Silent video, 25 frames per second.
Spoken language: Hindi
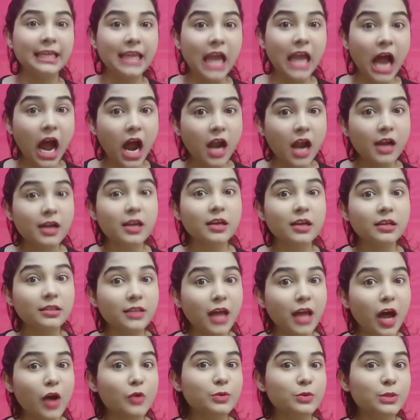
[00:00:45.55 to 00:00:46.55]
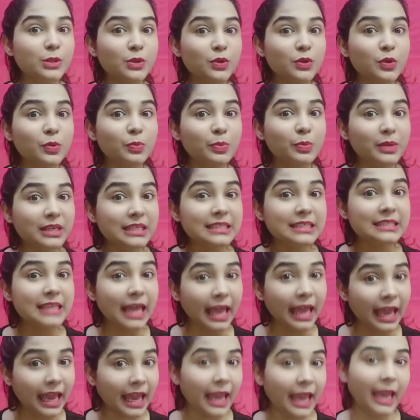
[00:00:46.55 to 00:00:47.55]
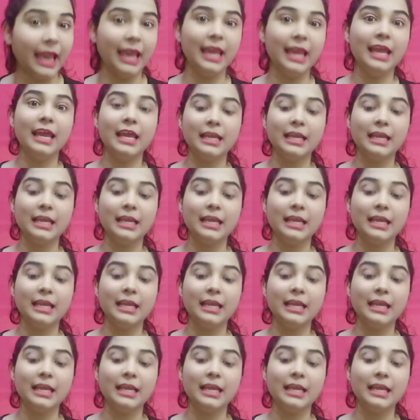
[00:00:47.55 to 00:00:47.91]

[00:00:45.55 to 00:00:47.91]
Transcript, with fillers: ये अंडर थाउजेंड रुपीज़ हैं